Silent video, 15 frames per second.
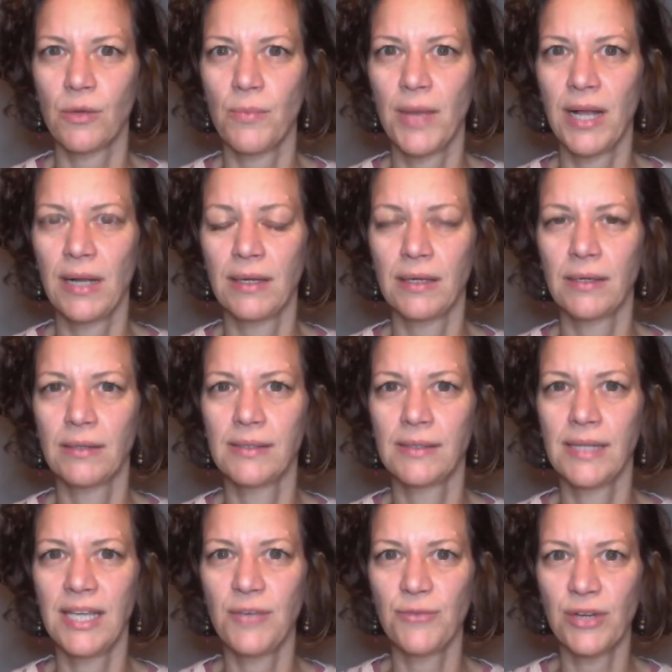nochmal
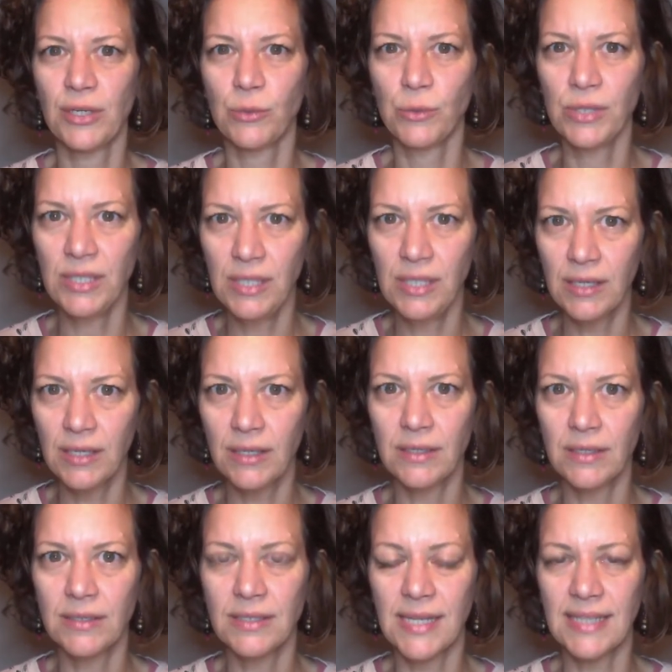ein
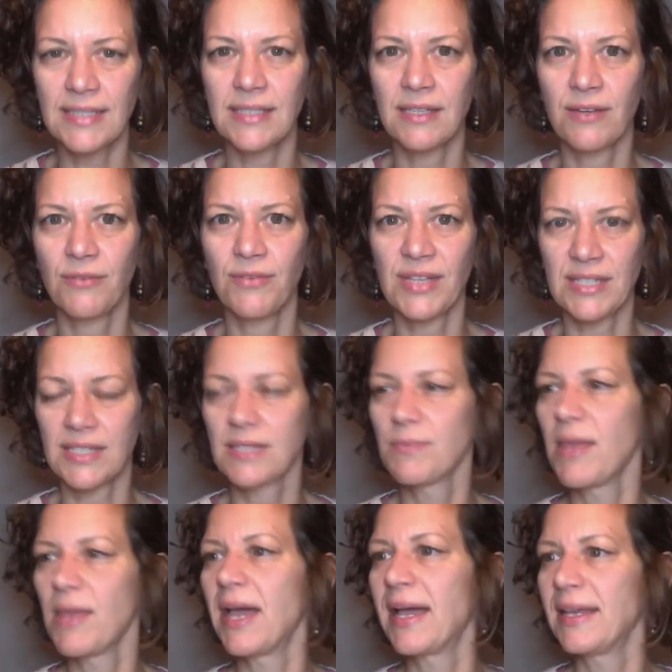Evaluieren dessen, was
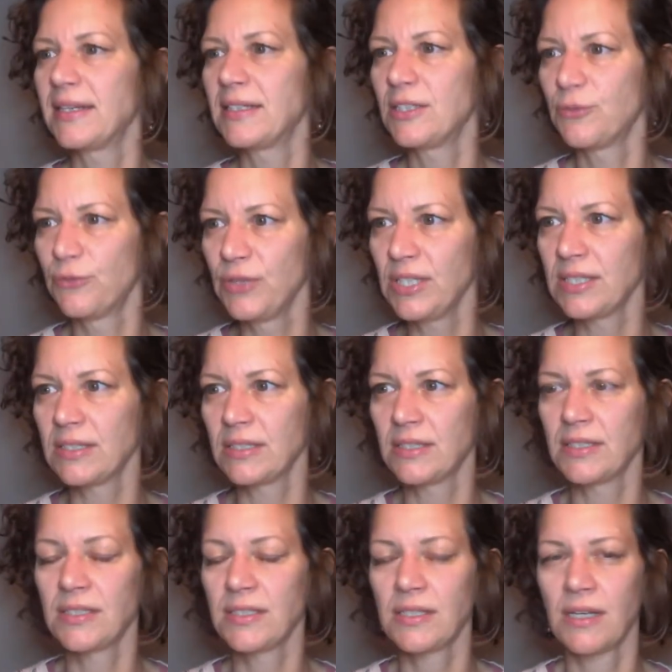ist mir eigentlich
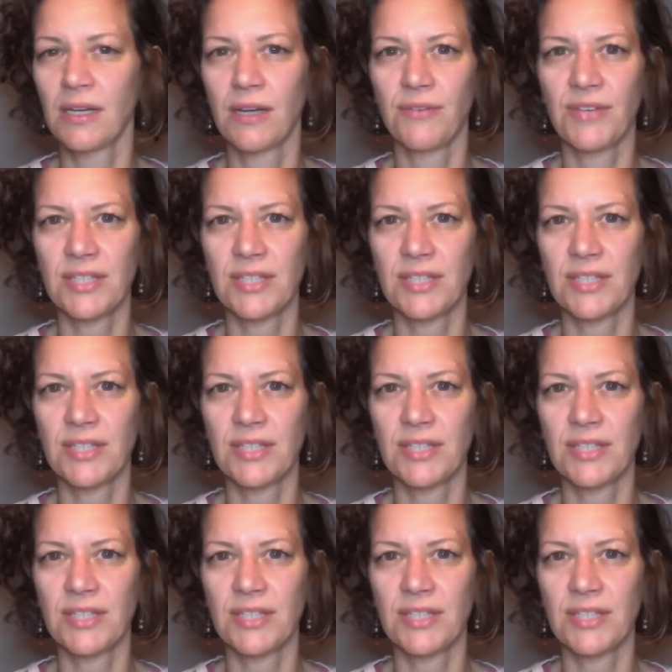wichtig, äh,